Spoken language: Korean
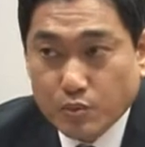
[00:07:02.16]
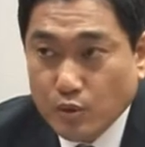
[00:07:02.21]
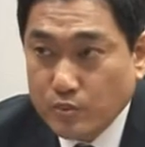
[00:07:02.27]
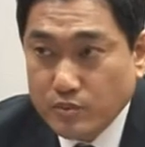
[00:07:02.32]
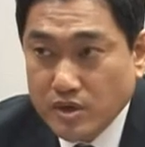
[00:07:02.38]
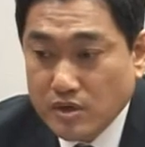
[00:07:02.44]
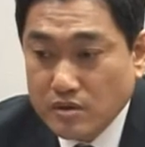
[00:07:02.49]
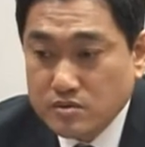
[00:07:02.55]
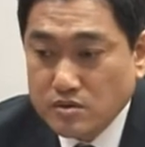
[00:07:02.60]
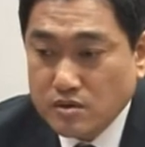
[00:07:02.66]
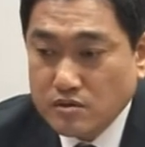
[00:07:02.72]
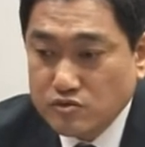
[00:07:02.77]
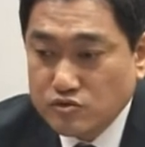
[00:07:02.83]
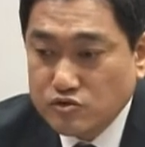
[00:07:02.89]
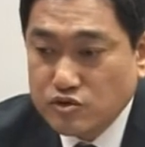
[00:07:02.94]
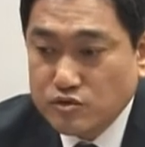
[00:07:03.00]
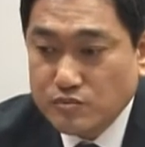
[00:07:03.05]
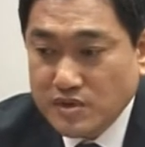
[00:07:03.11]
보면 저는
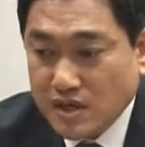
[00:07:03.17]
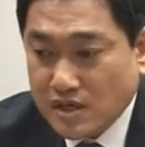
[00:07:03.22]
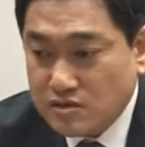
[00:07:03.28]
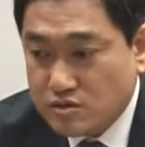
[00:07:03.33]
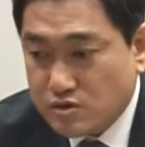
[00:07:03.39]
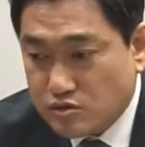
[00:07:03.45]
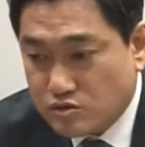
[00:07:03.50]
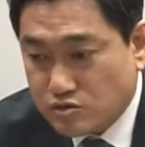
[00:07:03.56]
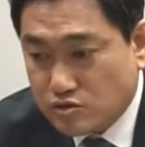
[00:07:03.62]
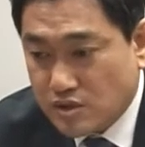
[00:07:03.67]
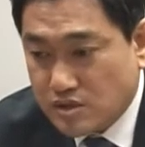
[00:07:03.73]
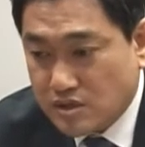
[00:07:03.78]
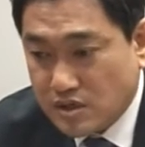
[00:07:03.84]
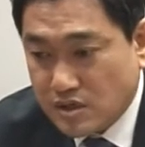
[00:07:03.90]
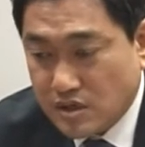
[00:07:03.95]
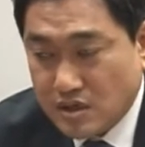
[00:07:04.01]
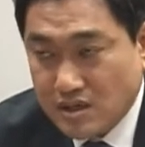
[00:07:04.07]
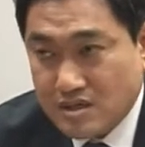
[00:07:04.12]
유승민, 안철수의
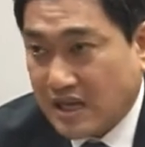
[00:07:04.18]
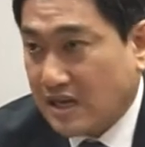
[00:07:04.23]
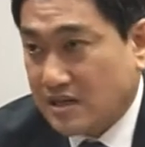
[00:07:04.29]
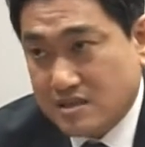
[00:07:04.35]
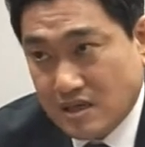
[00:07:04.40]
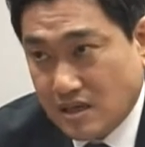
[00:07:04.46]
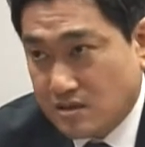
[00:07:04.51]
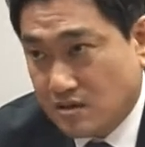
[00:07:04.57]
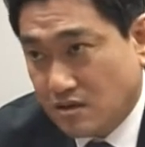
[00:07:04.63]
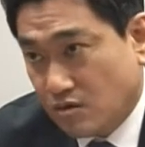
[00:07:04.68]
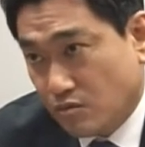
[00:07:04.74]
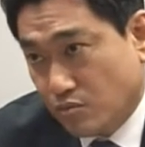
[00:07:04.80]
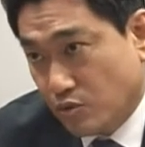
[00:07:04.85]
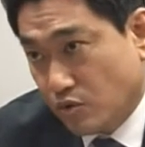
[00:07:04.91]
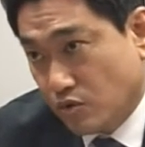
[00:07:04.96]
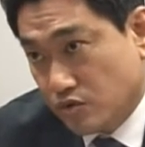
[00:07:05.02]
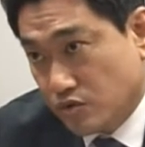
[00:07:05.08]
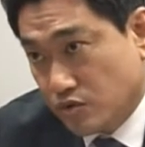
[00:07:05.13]
생각이 다르지 않다고
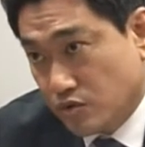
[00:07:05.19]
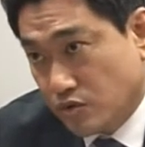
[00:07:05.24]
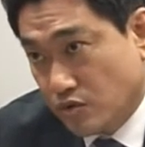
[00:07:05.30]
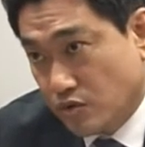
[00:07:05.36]
보거든요.